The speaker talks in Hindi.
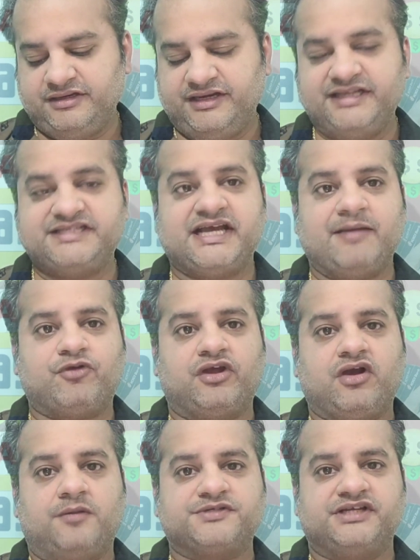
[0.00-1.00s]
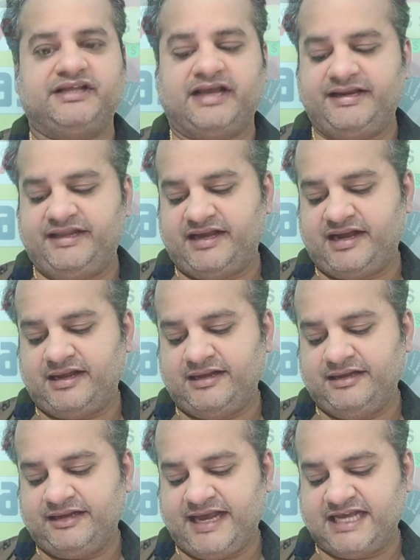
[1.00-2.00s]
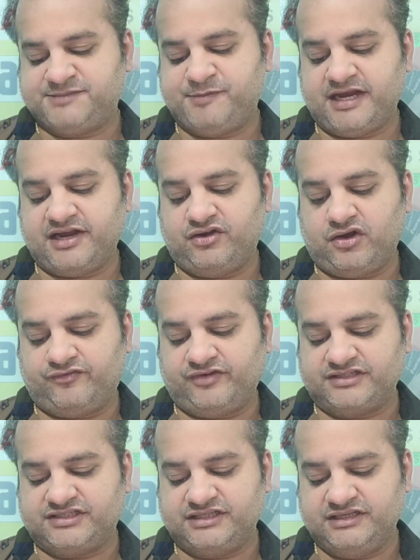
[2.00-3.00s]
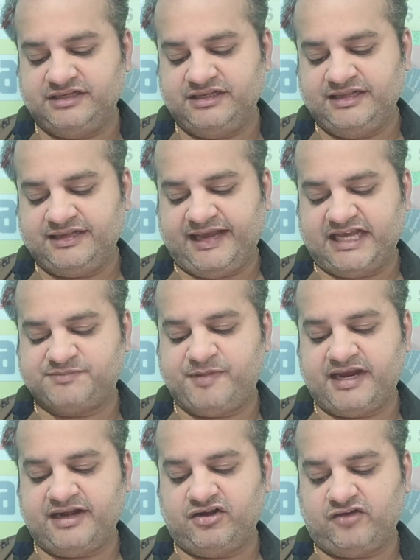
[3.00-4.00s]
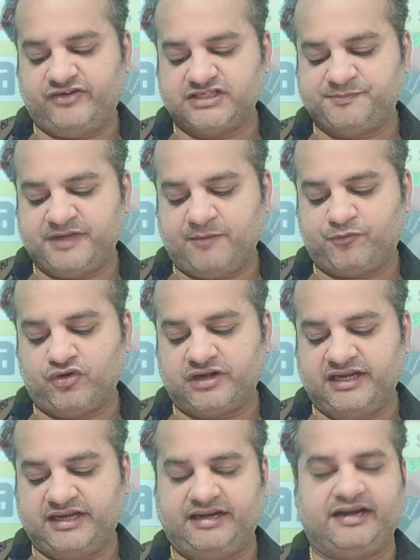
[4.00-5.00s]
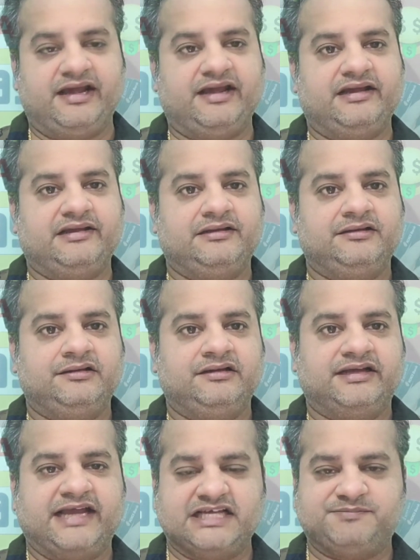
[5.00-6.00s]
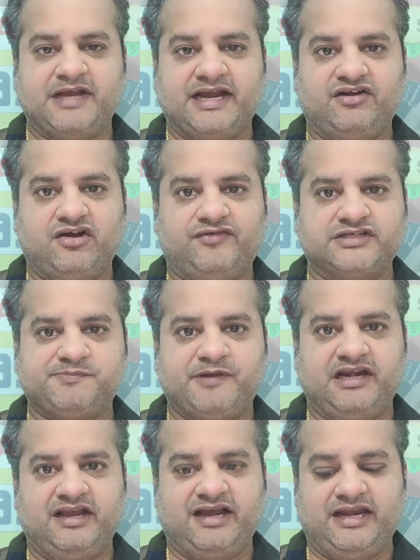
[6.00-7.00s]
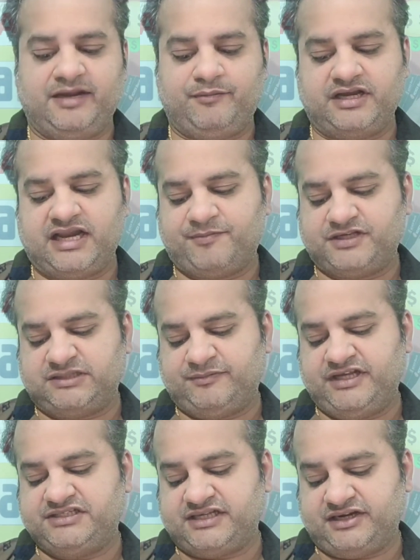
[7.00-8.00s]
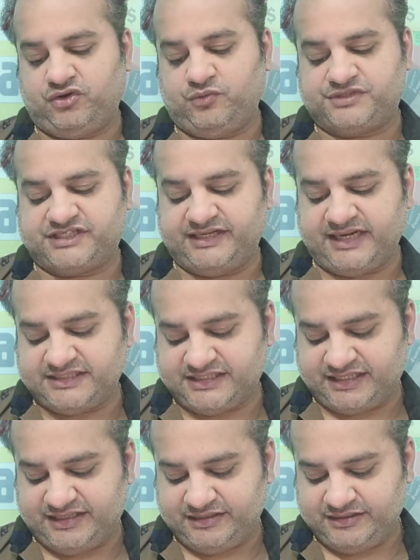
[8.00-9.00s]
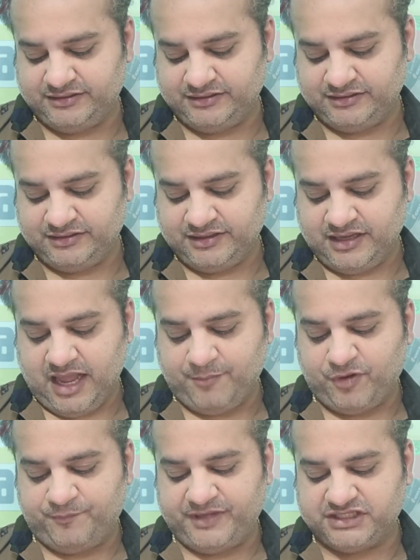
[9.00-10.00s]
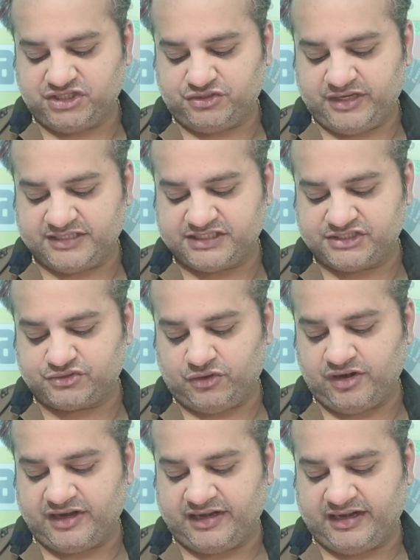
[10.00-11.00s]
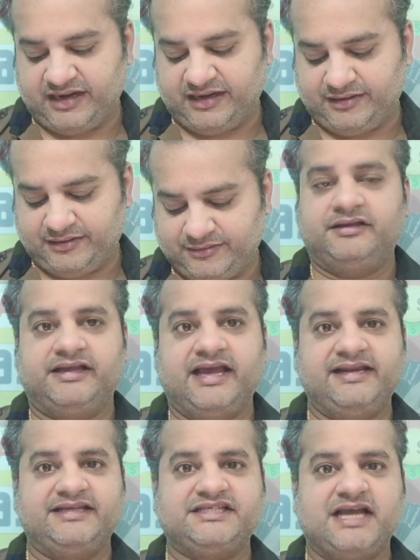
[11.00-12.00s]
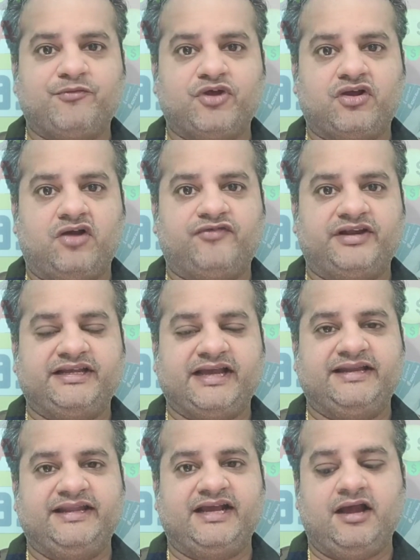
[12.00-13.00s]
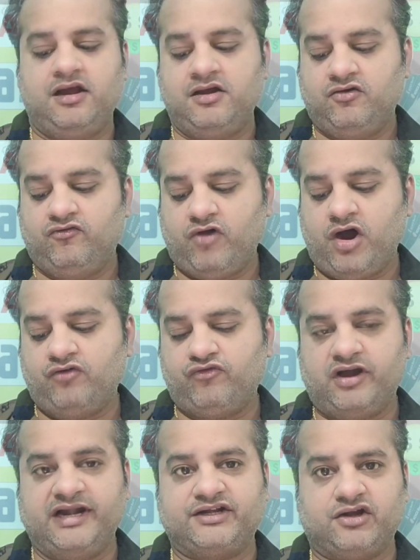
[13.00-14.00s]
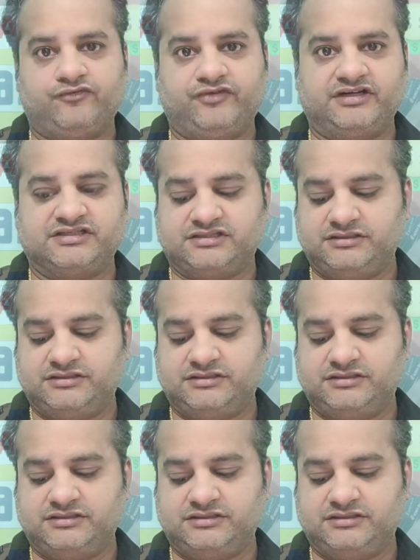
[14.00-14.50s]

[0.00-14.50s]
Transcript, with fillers: नीचे आपको एक ऑप्शन दिखाई देगा कैशबैक एंड ऑफर्स कैशबैक एंड ऑफर्स पे आपको क्लिक करना है कैशबैक एंड ऑफर्स पे क्लिक करने के बाद आपके सामने इस तरह की होम स्क्रीन आ जाएगी आपको पेज को थोड़ा सा स्क्रॉल करना है या नीचे आपको एक ऑफर दिखाई देगा वाव वॉलेट ऑफर्स